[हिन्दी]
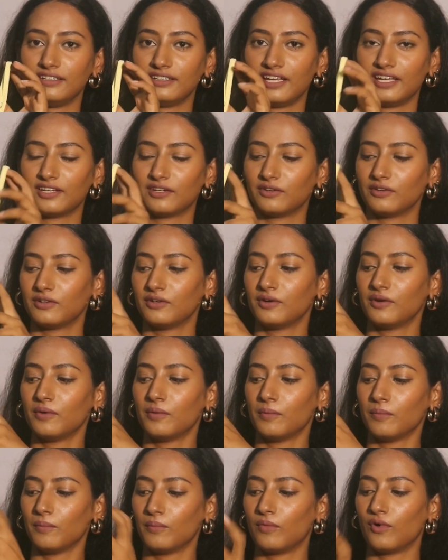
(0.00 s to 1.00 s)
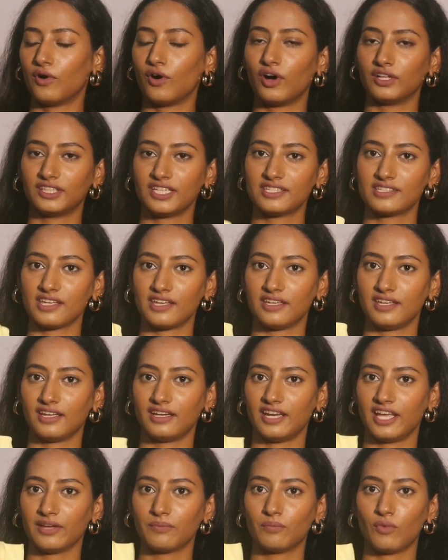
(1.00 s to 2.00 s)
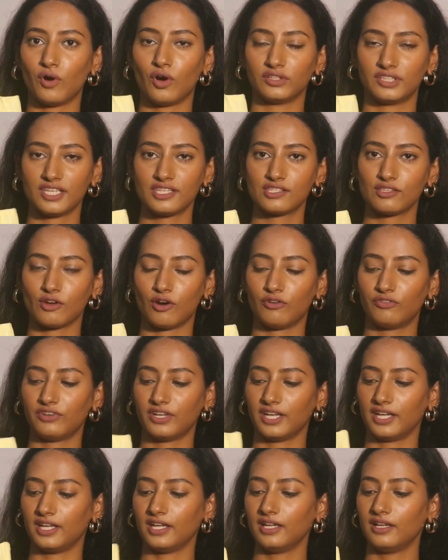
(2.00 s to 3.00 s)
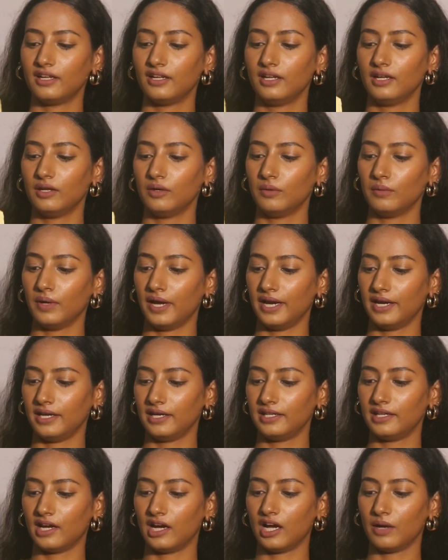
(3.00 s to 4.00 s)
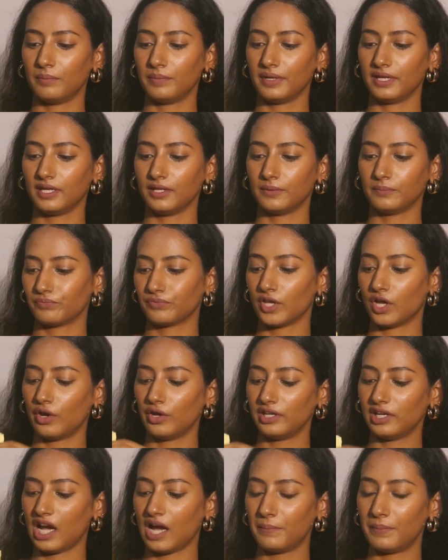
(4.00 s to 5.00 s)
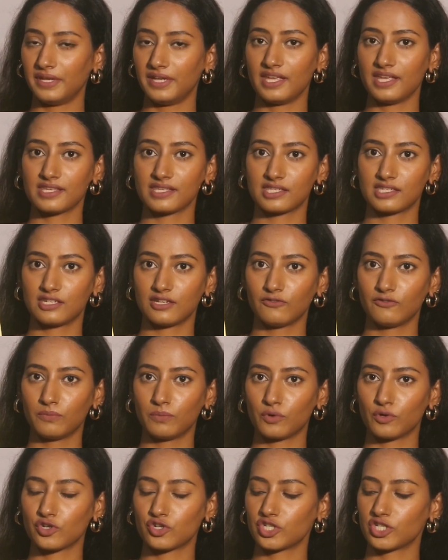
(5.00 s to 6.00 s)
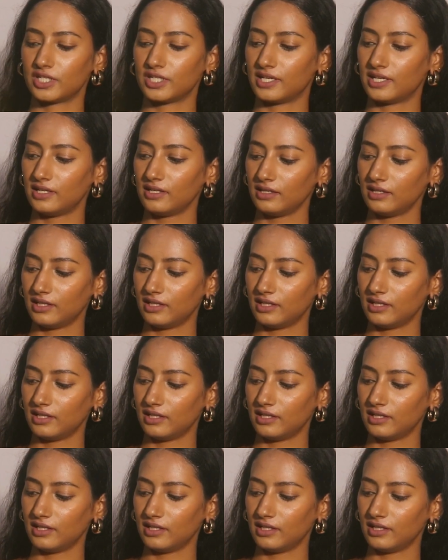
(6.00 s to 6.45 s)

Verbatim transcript: लाइक बहुत ही सही है लाइक like, बहुत ही सॉफ्ट है एंड यहाँ पे और यहाँ पे ये स्टिफ पोर्शन है